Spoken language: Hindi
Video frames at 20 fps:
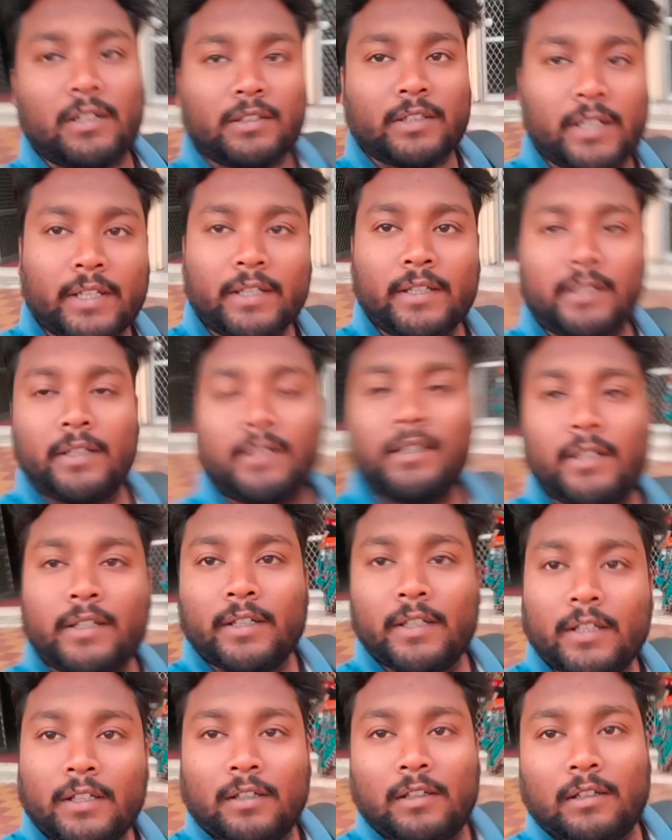है
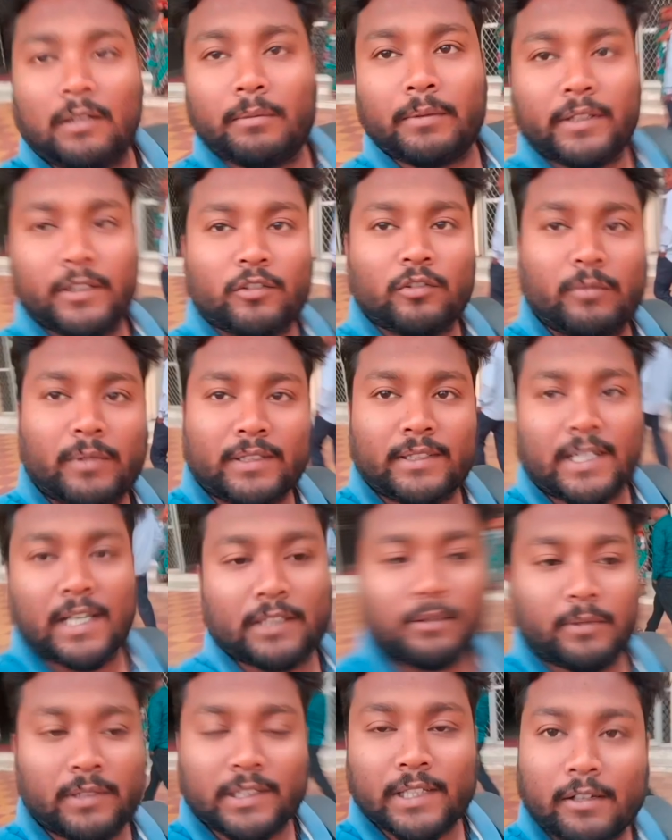अभी सुबह सात
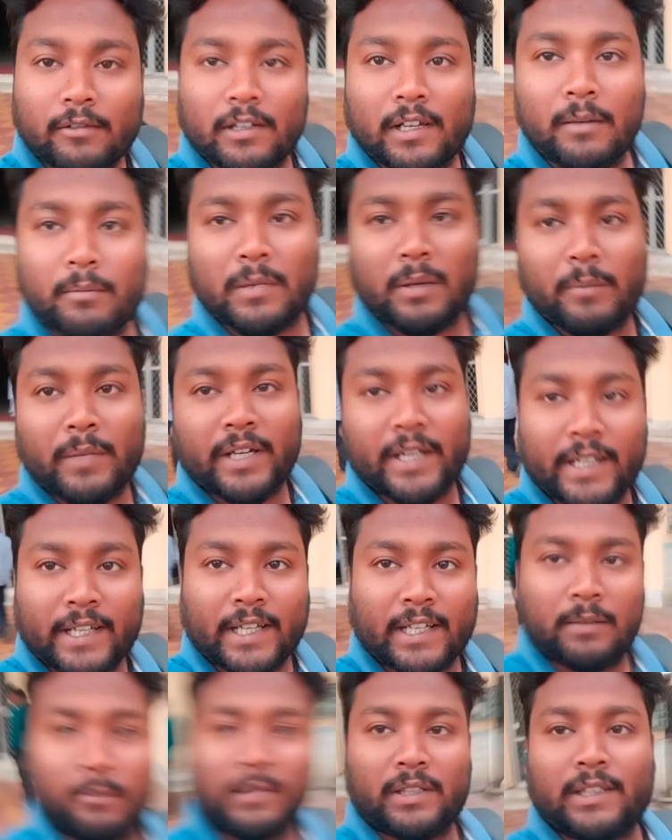बजा हुआ है मैं
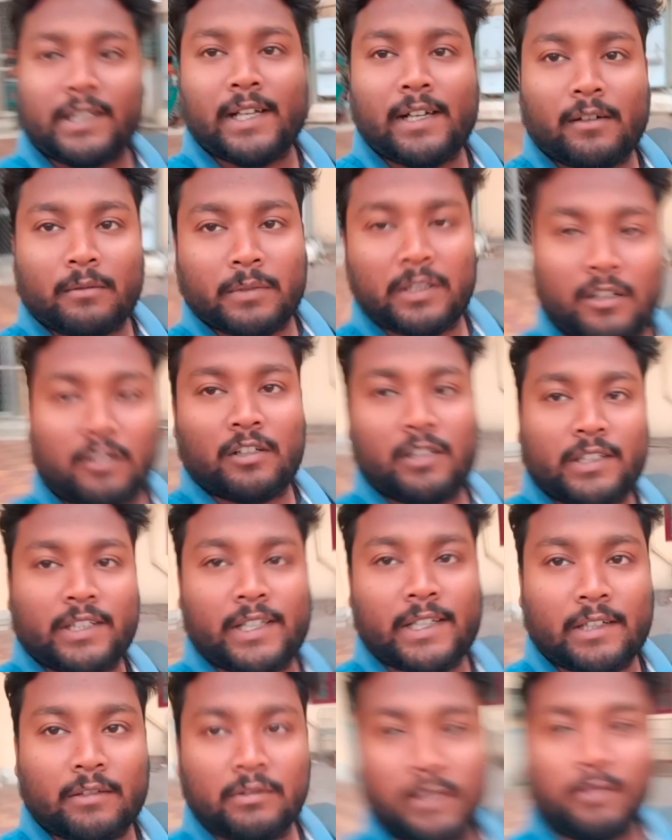मेडिकल में था अभी घर जा
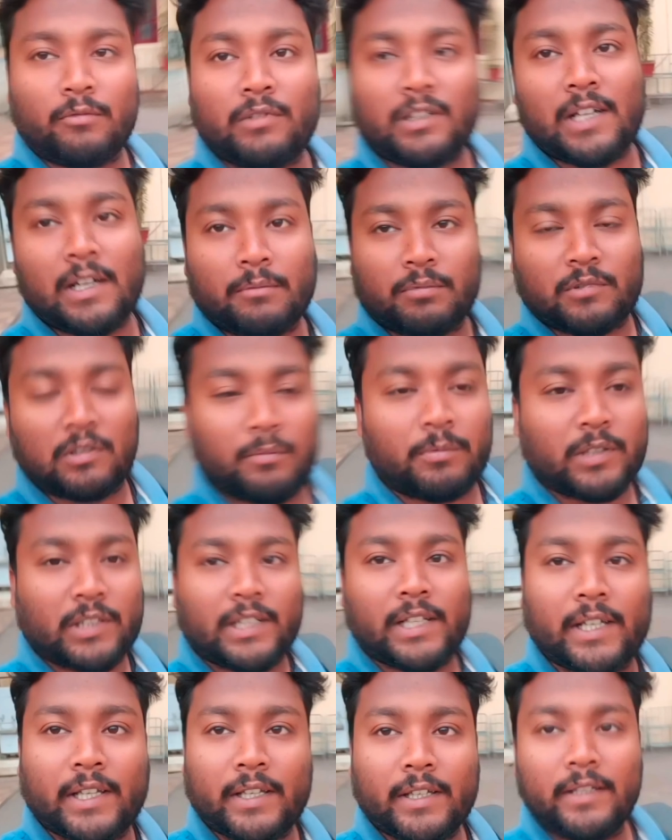रहा हूँ क्योंकि आप आपको पता
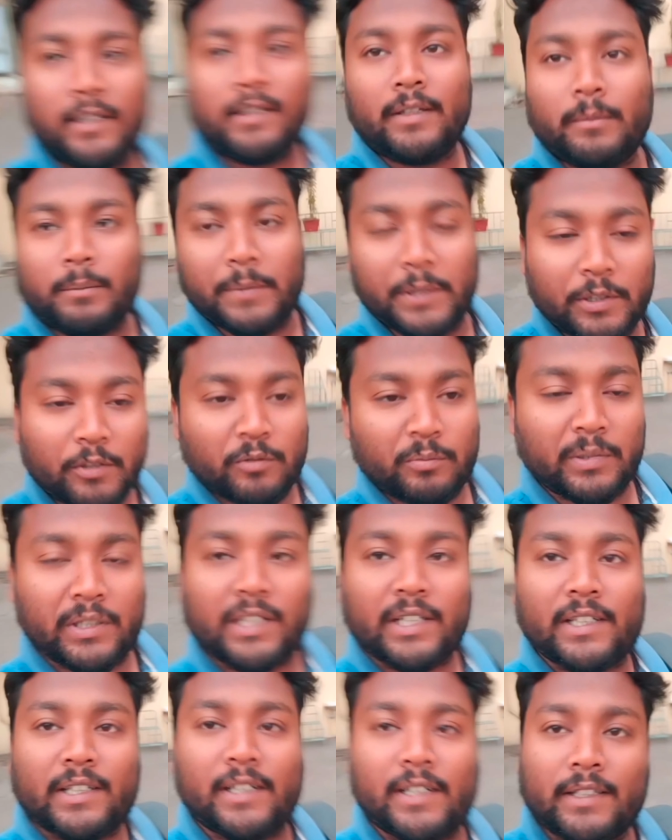है वीडियो में
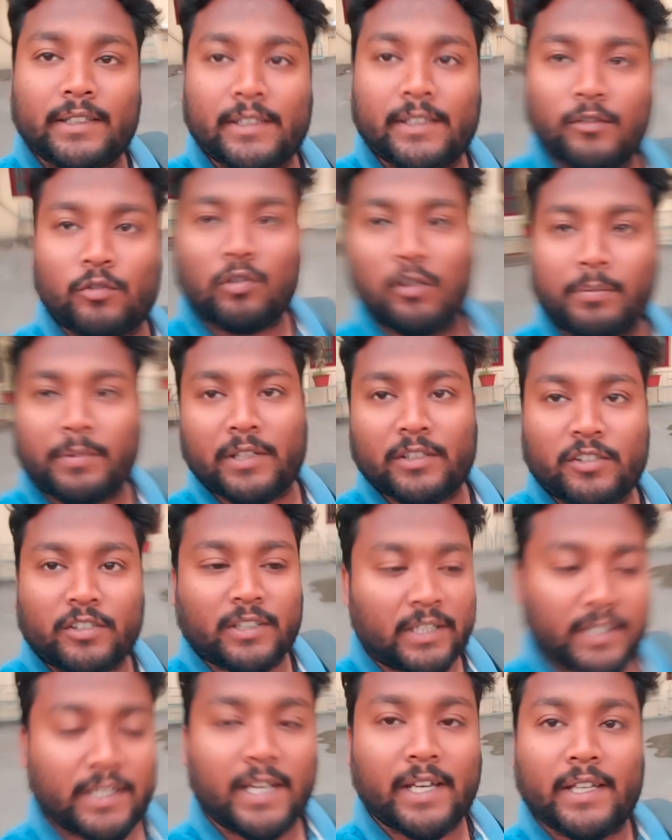देख रहे थे जो ऑपरेशन
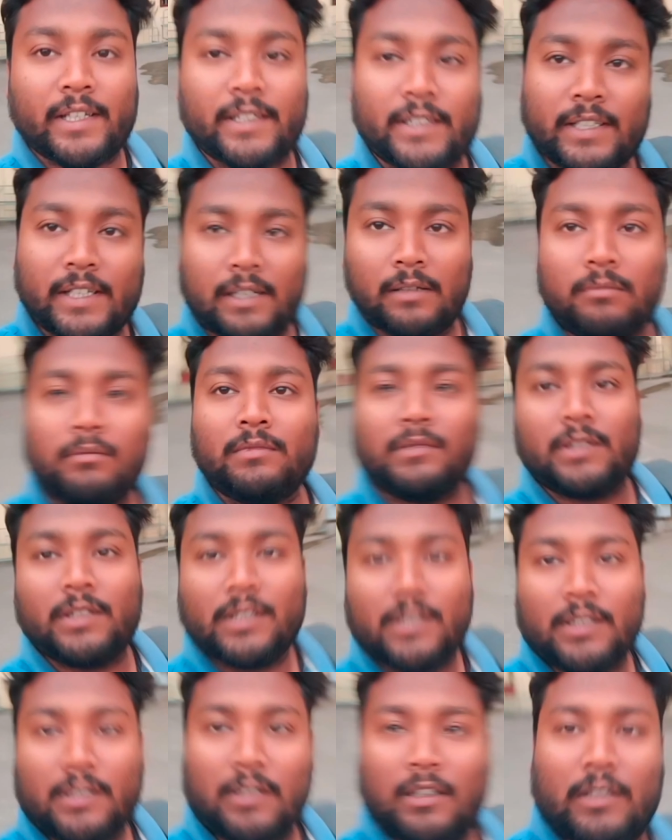के लिए आए थे हम
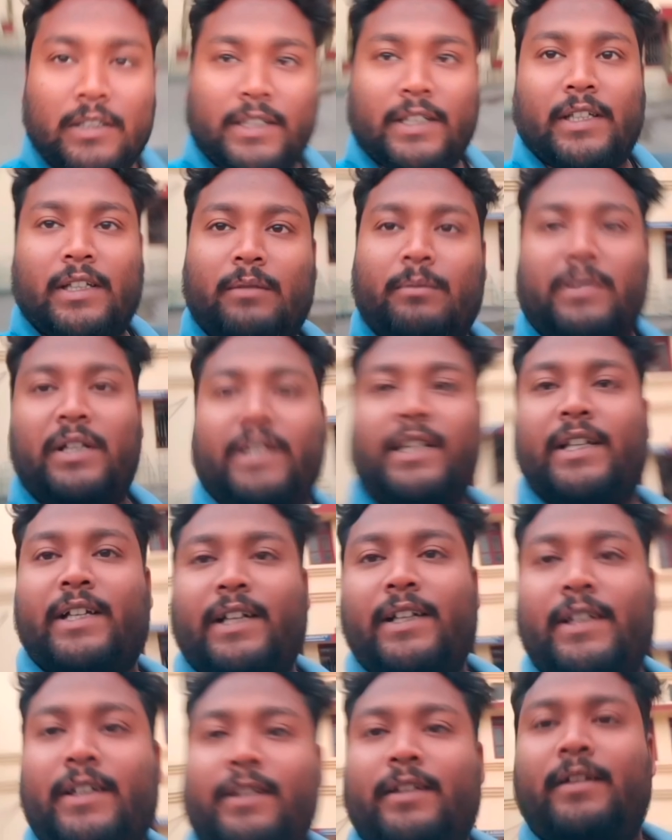ये है
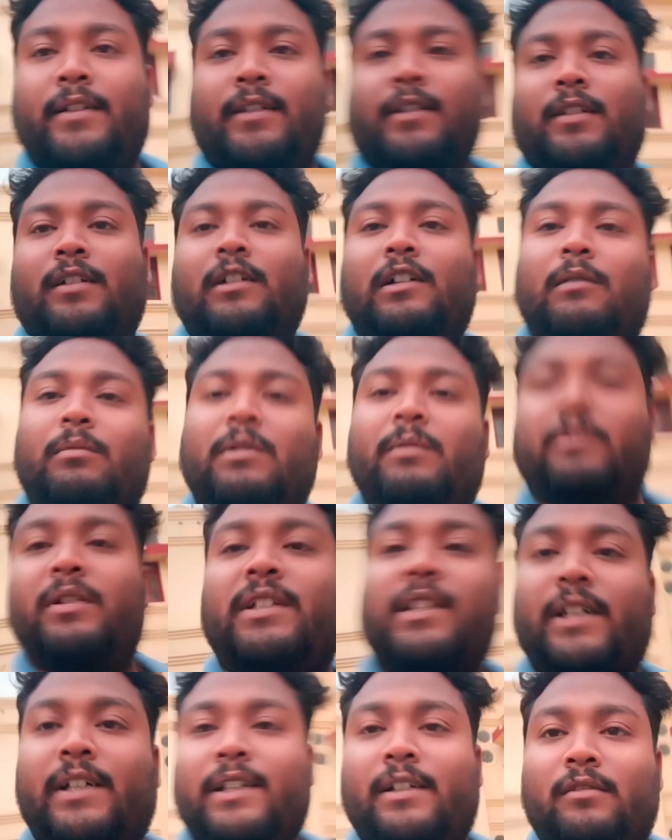मेडिकल अभी मैं
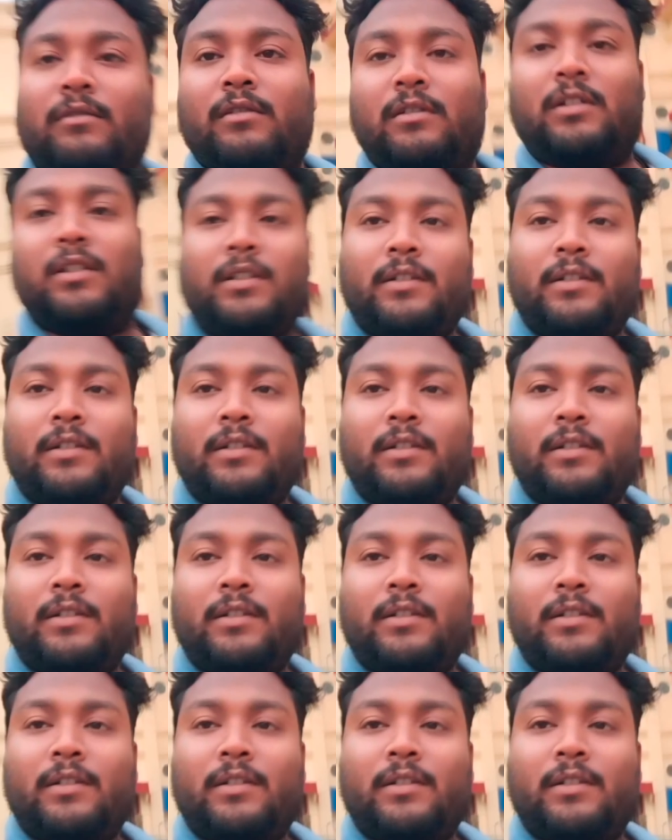जा रहा हूँ घर